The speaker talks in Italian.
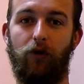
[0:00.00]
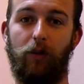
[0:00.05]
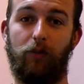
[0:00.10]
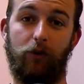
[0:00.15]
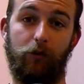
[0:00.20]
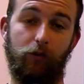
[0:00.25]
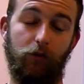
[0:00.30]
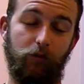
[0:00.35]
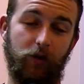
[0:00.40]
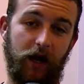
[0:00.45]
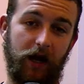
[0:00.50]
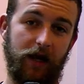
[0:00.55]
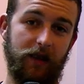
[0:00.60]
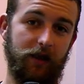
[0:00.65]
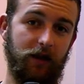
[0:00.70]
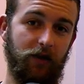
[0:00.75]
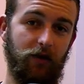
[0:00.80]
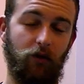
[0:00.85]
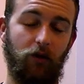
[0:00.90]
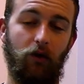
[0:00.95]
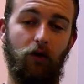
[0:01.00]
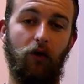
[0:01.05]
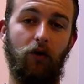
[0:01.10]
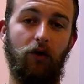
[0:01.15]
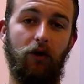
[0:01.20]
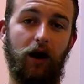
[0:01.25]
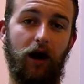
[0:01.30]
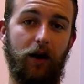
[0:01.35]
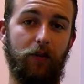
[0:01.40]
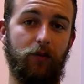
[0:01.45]
al proprio brand
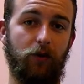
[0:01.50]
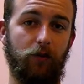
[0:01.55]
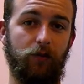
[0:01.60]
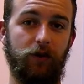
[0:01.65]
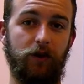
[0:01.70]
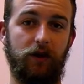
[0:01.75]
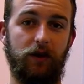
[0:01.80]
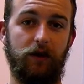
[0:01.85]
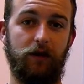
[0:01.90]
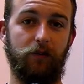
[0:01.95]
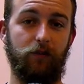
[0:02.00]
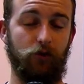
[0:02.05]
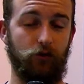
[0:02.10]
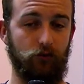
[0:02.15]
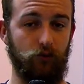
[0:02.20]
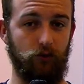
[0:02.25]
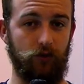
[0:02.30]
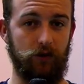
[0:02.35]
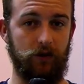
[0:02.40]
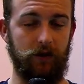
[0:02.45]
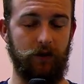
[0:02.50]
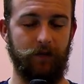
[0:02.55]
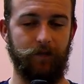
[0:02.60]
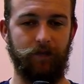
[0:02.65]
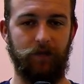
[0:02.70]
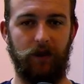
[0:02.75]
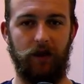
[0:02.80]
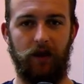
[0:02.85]
o ai propri prodotti.